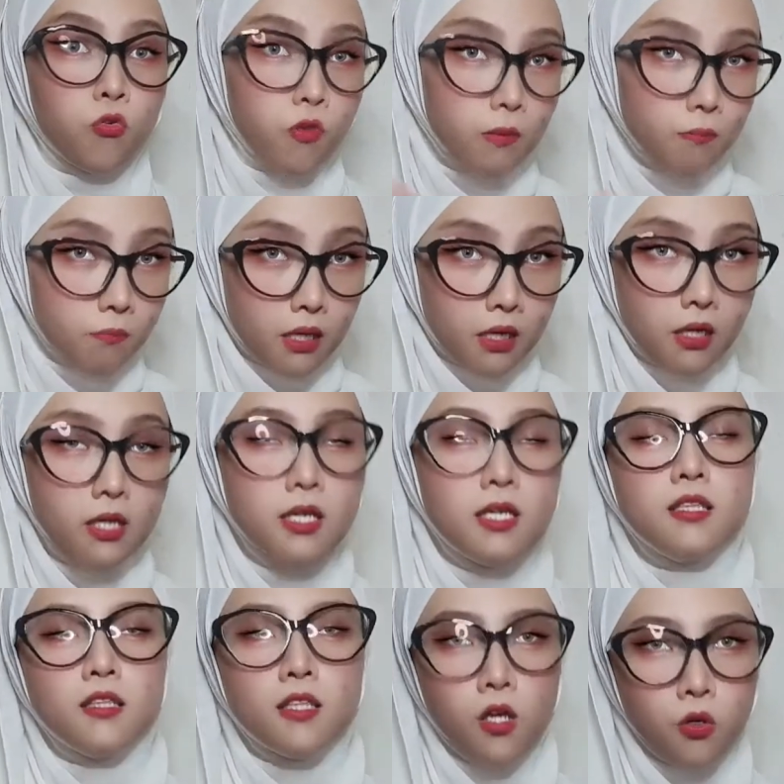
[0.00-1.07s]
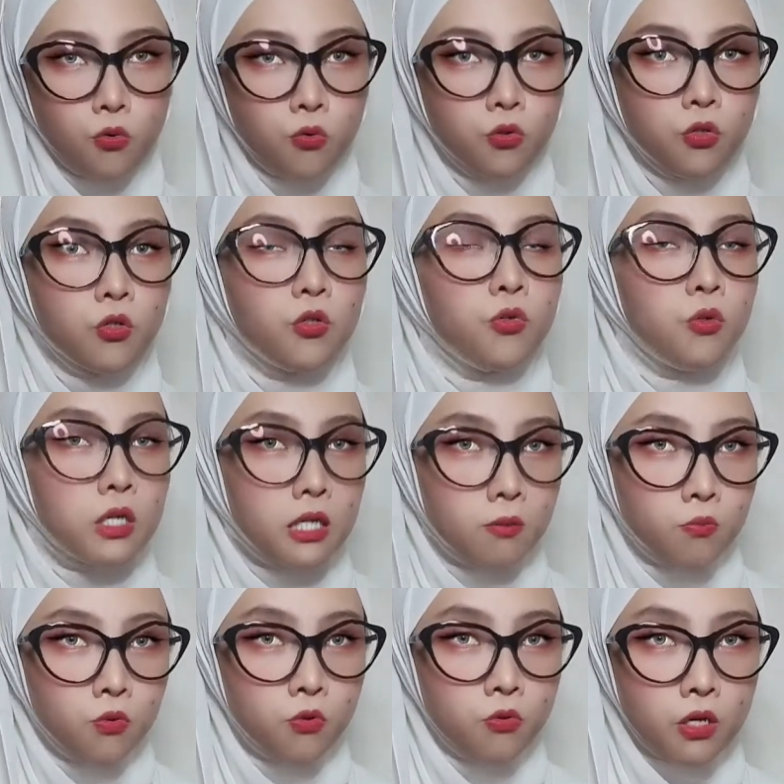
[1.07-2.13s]
November tahun
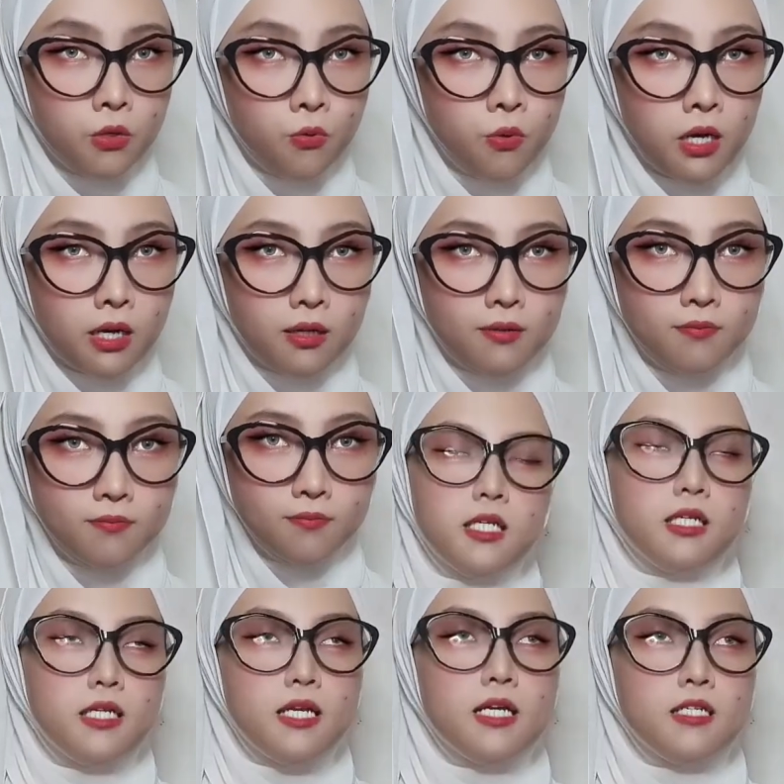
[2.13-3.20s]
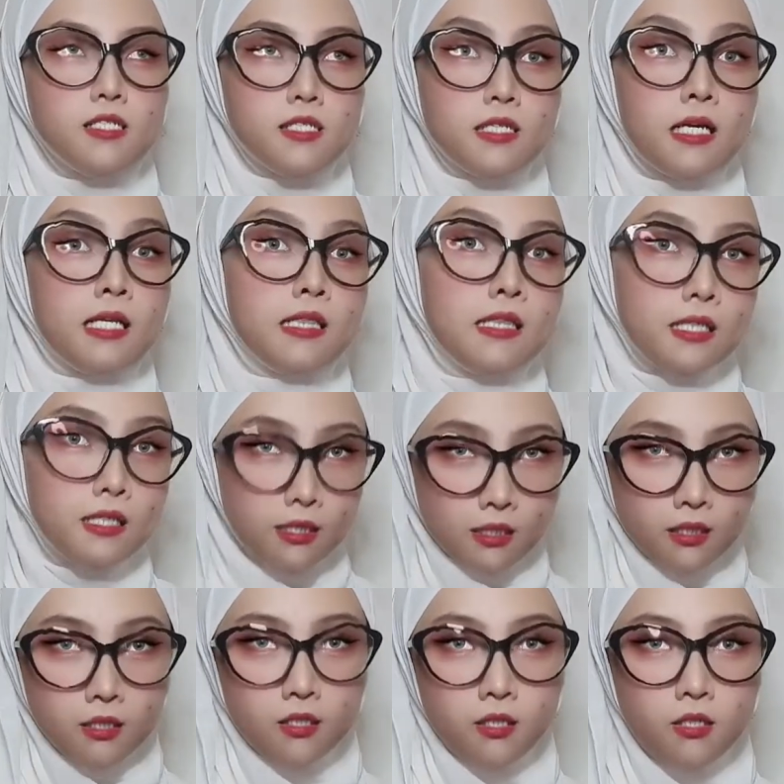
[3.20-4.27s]
2022. Dan saat
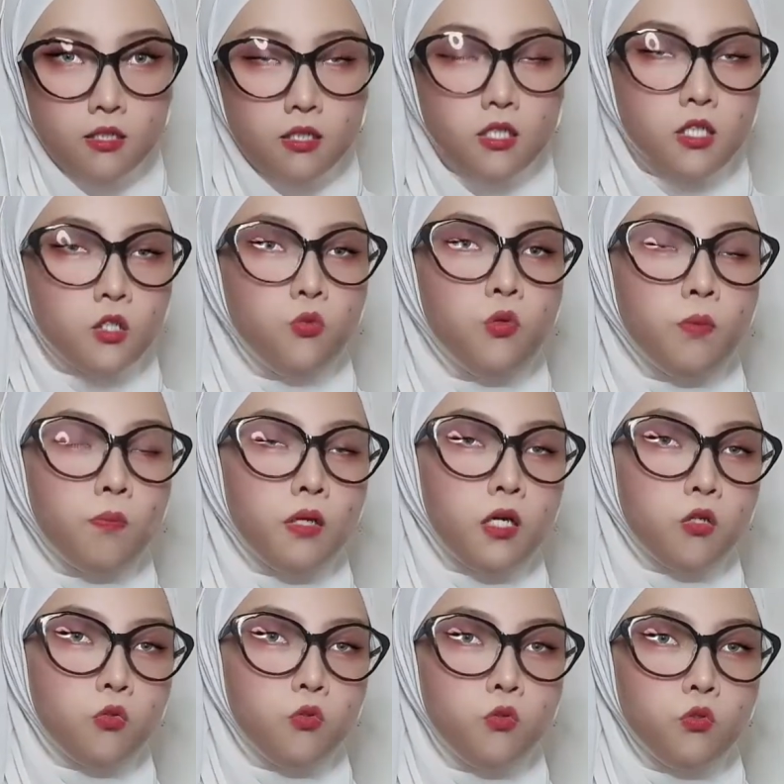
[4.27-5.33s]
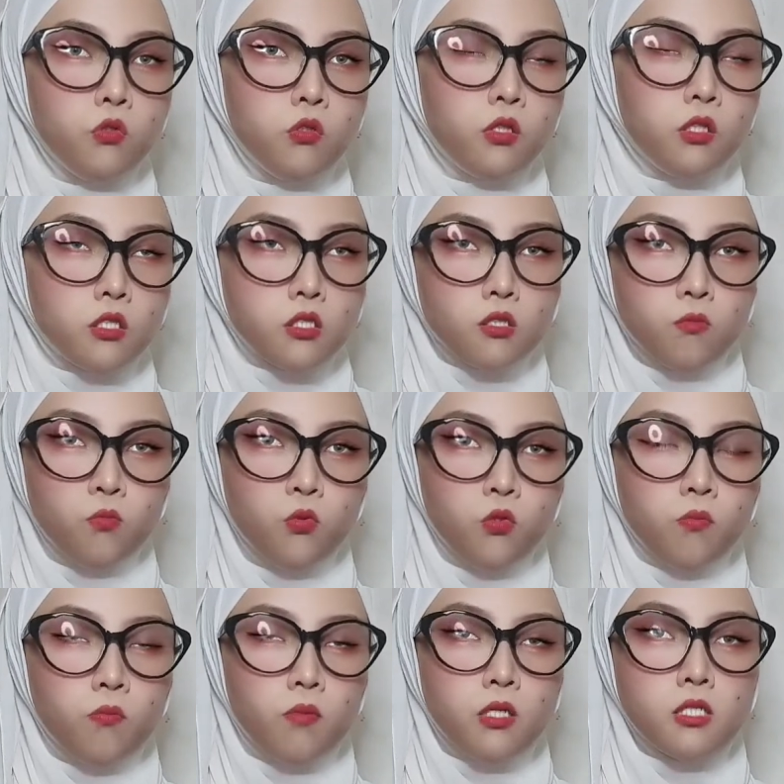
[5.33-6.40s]
ini, kedua pelaku tersebut
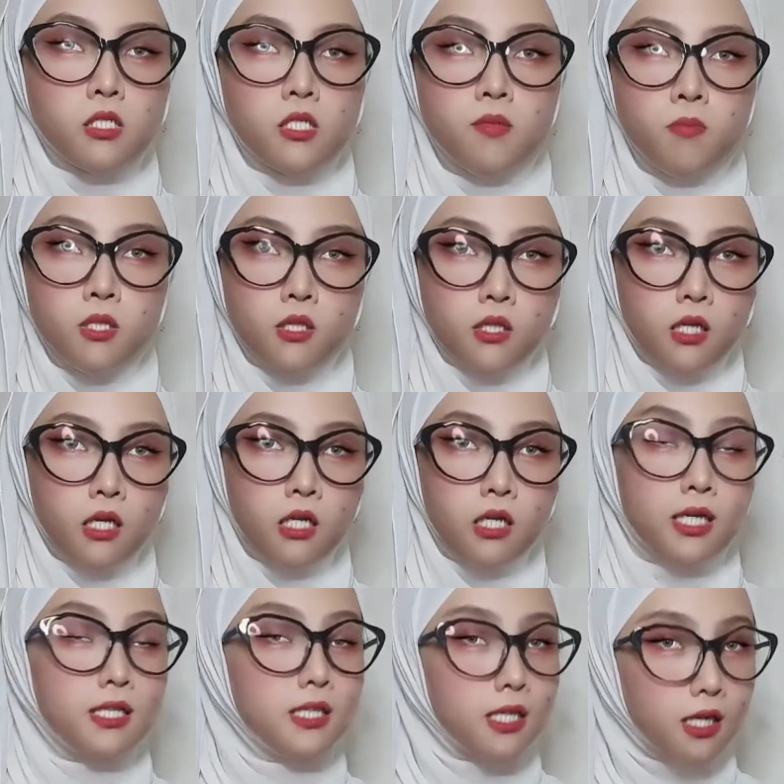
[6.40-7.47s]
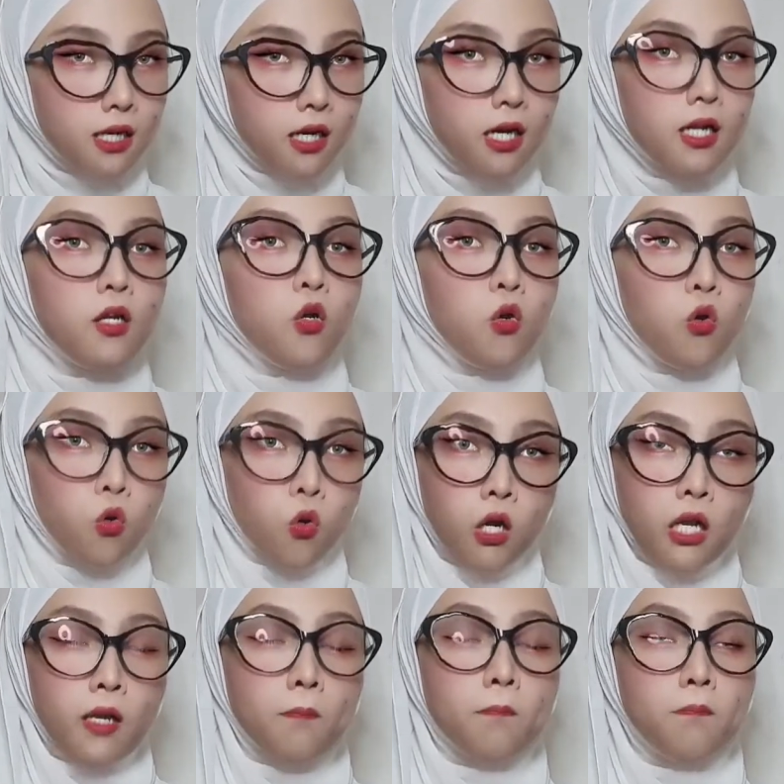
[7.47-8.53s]
masih dimintai keterangan
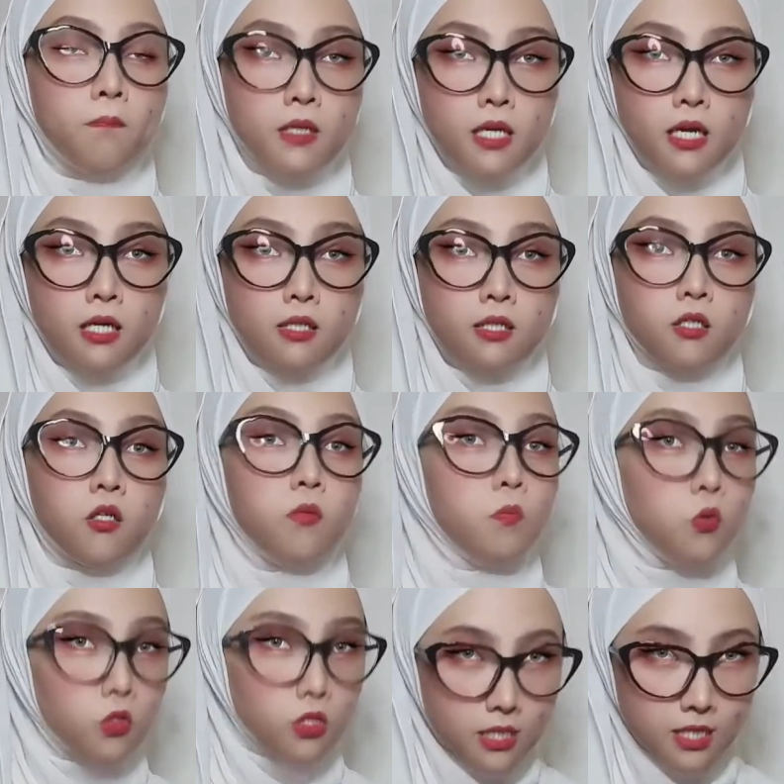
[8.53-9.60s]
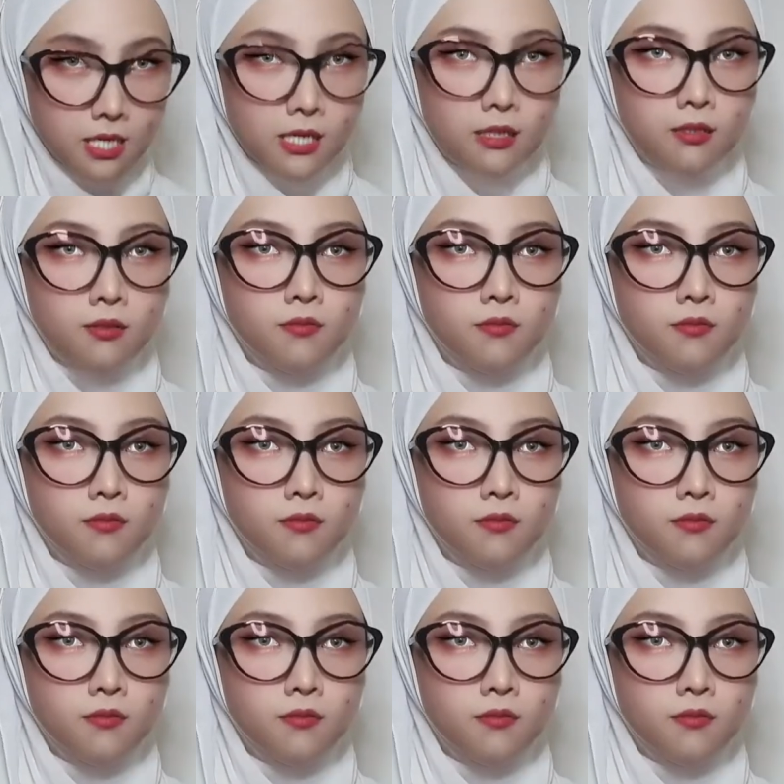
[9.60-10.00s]
oleh pihak kepolisian.